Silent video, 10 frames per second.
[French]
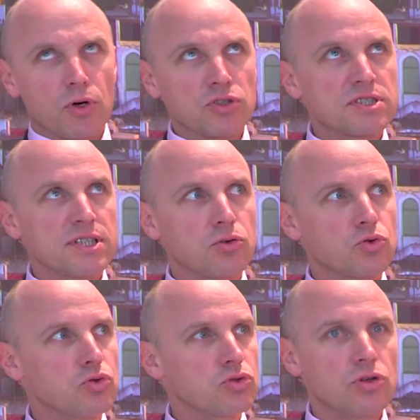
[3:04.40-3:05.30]
pense que c'est
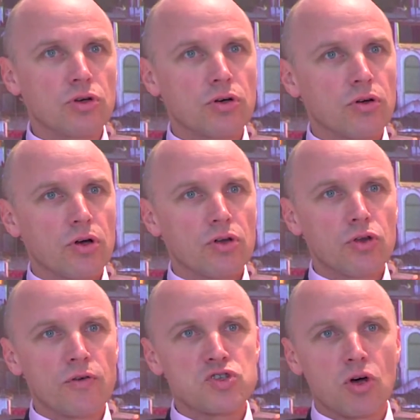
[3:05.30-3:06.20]
autour de
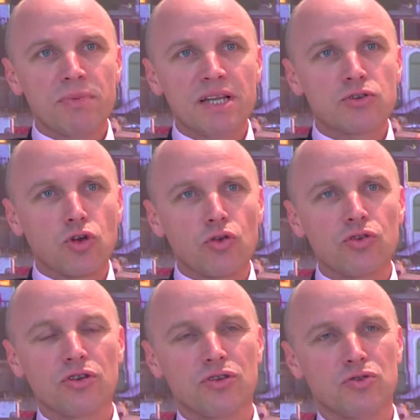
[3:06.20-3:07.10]
900 000
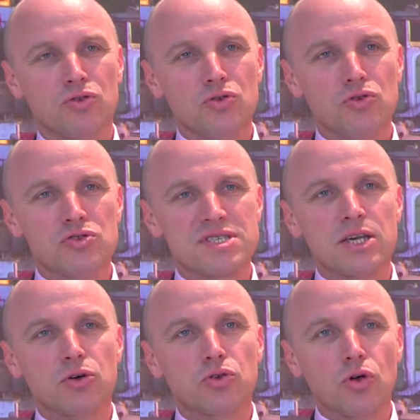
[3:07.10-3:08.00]
tonnes du
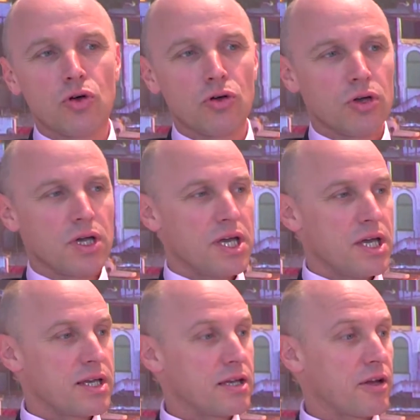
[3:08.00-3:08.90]
CO2
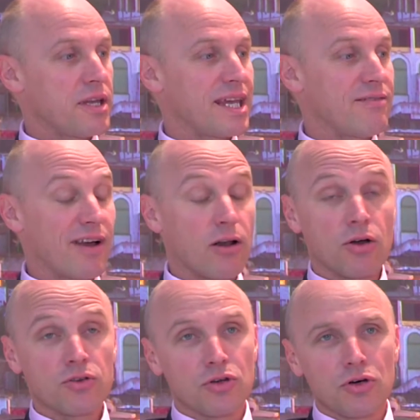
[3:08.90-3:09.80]
qui est un
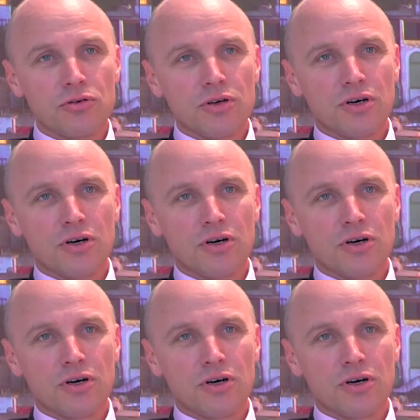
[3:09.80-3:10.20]
équivalent de,